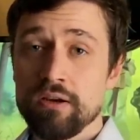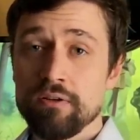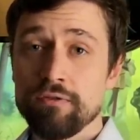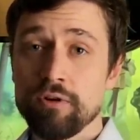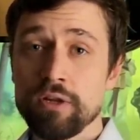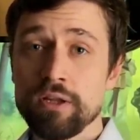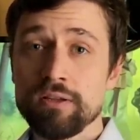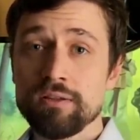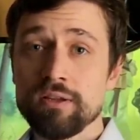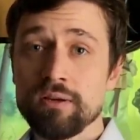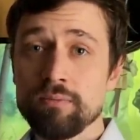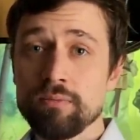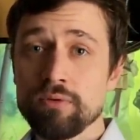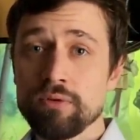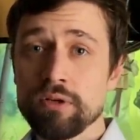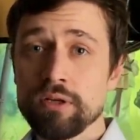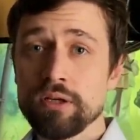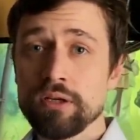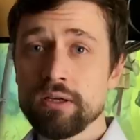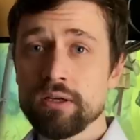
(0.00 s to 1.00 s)
von
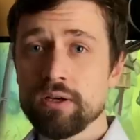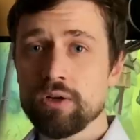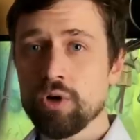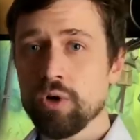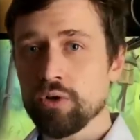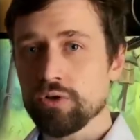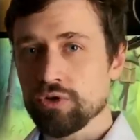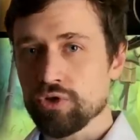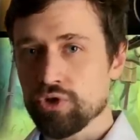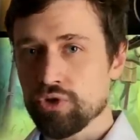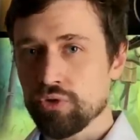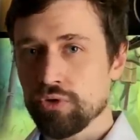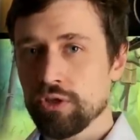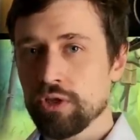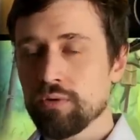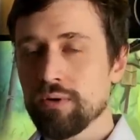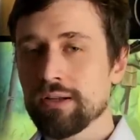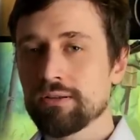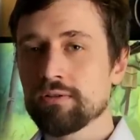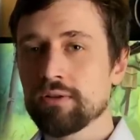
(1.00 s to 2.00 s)
Hindenburg, conscio di
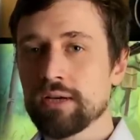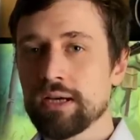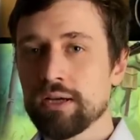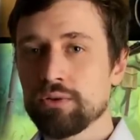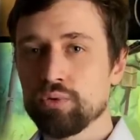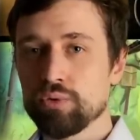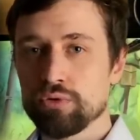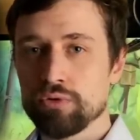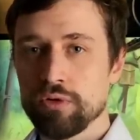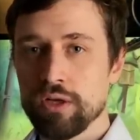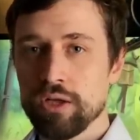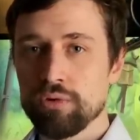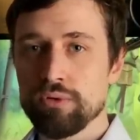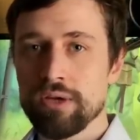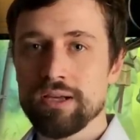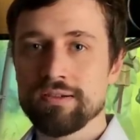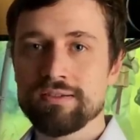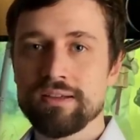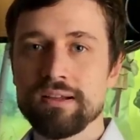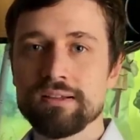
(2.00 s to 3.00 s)
quanto accaduto nei due
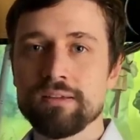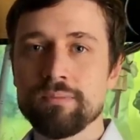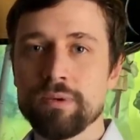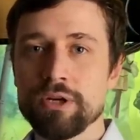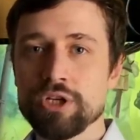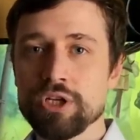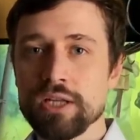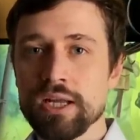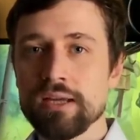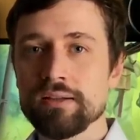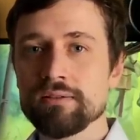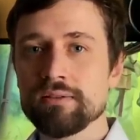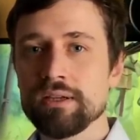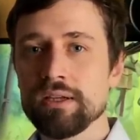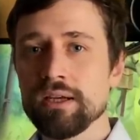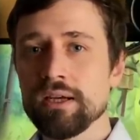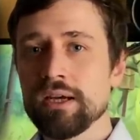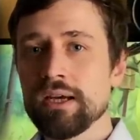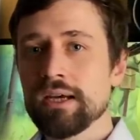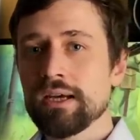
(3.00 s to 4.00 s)
assalti
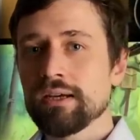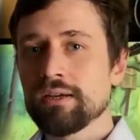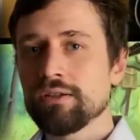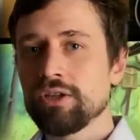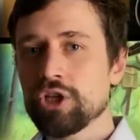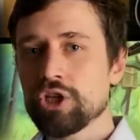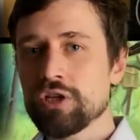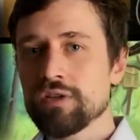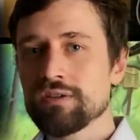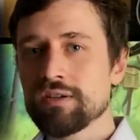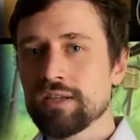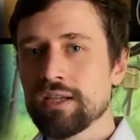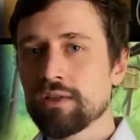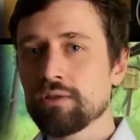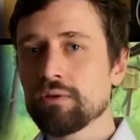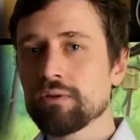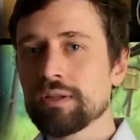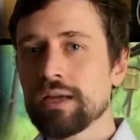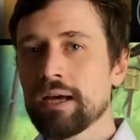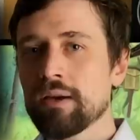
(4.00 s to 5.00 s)
precedenti, decise di
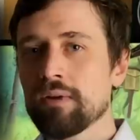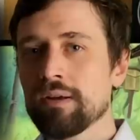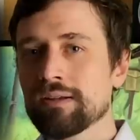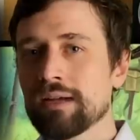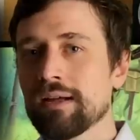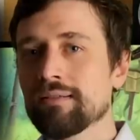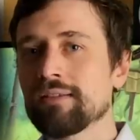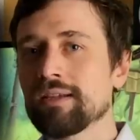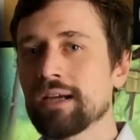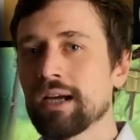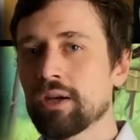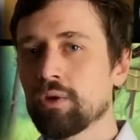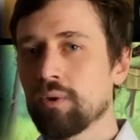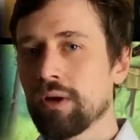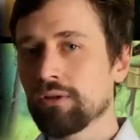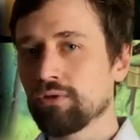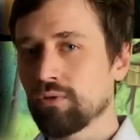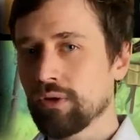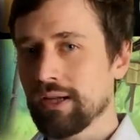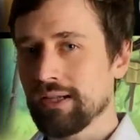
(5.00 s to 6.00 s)
adottare una tattica
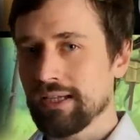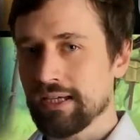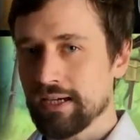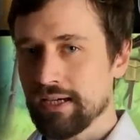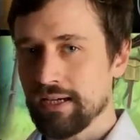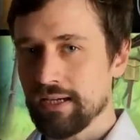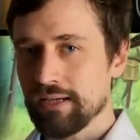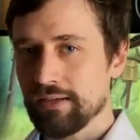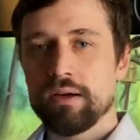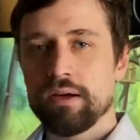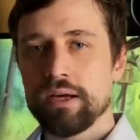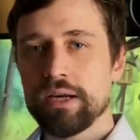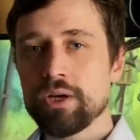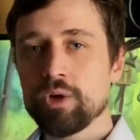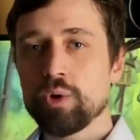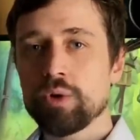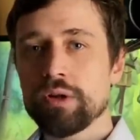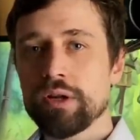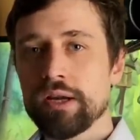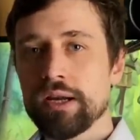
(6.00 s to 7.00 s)
alquanto radicale,
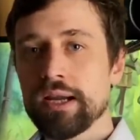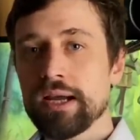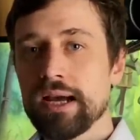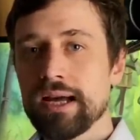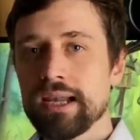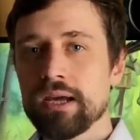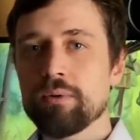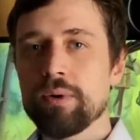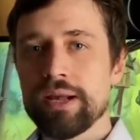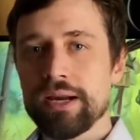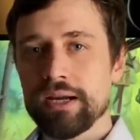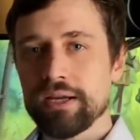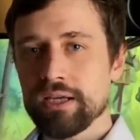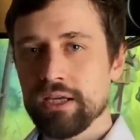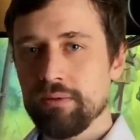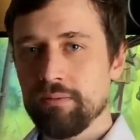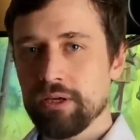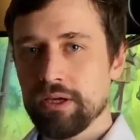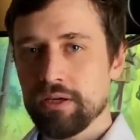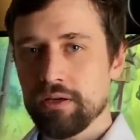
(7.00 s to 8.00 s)
ricorrere alla guerra
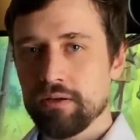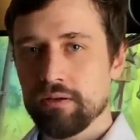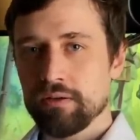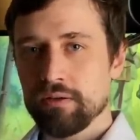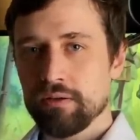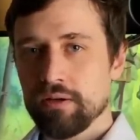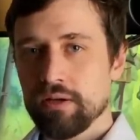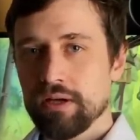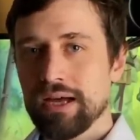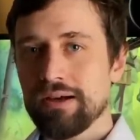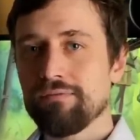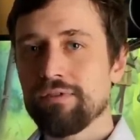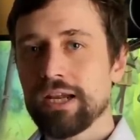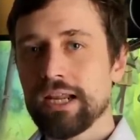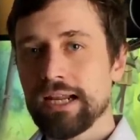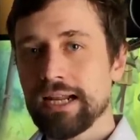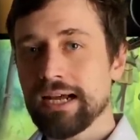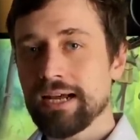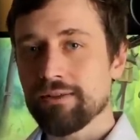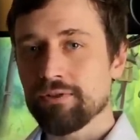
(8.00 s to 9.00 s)
chimica
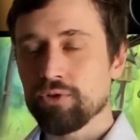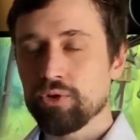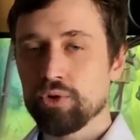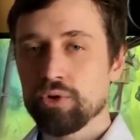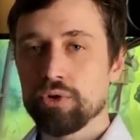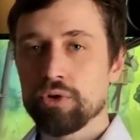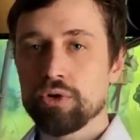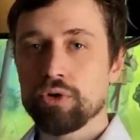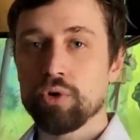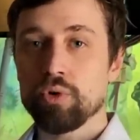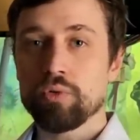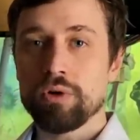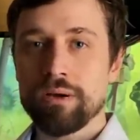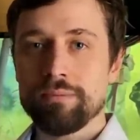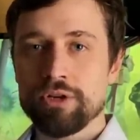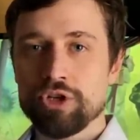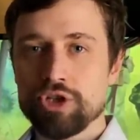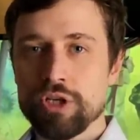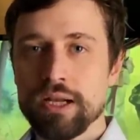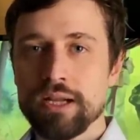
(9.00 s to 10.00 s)
avvelenando con una
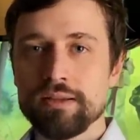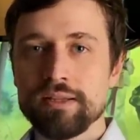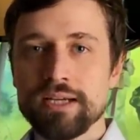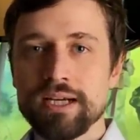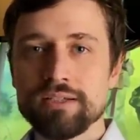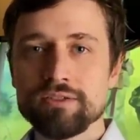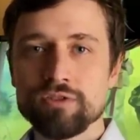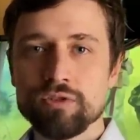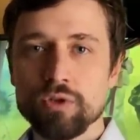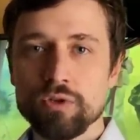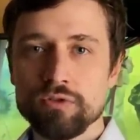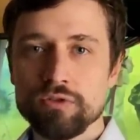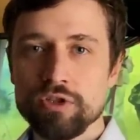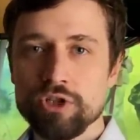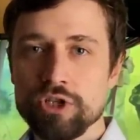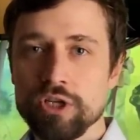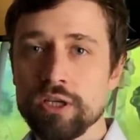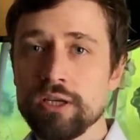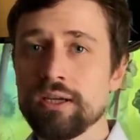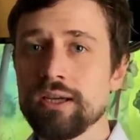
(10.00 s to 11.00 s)
miscela di gas
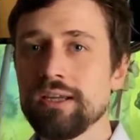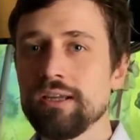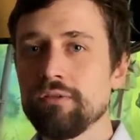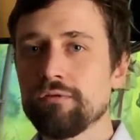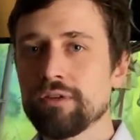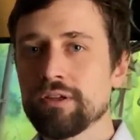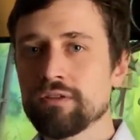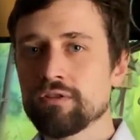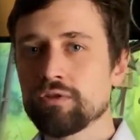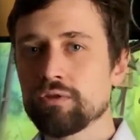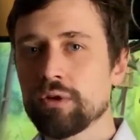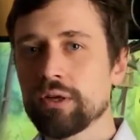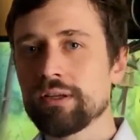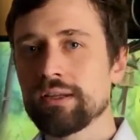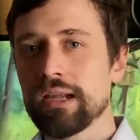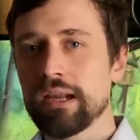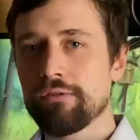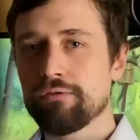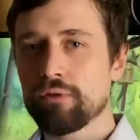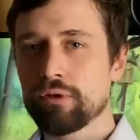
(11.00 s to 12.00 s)
tossici i difensori
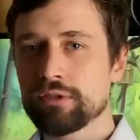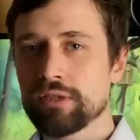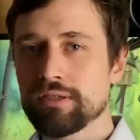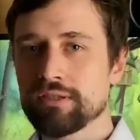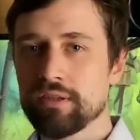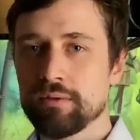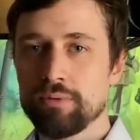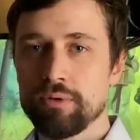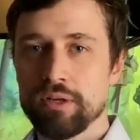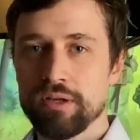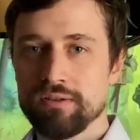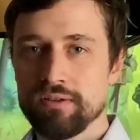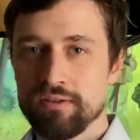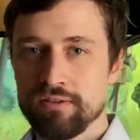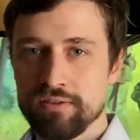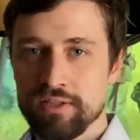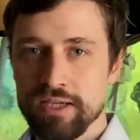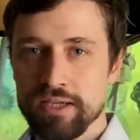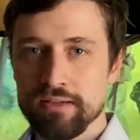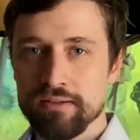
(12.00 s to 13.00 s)
della fortezza più
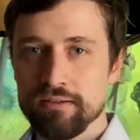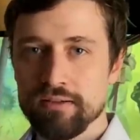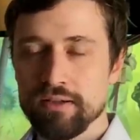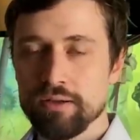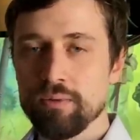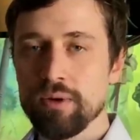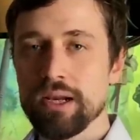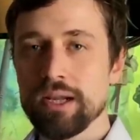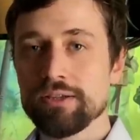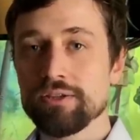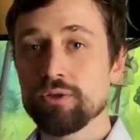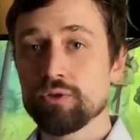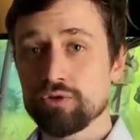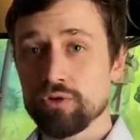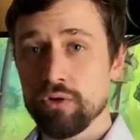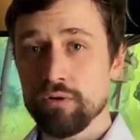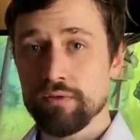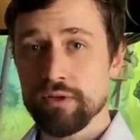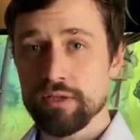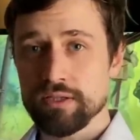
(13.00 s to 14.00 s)
resistente, quella di
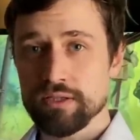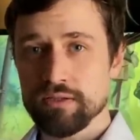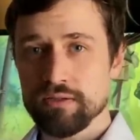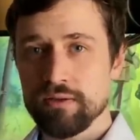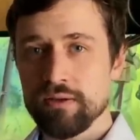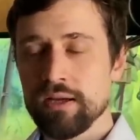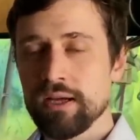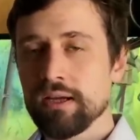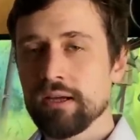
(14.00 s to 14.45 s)
Osoviez.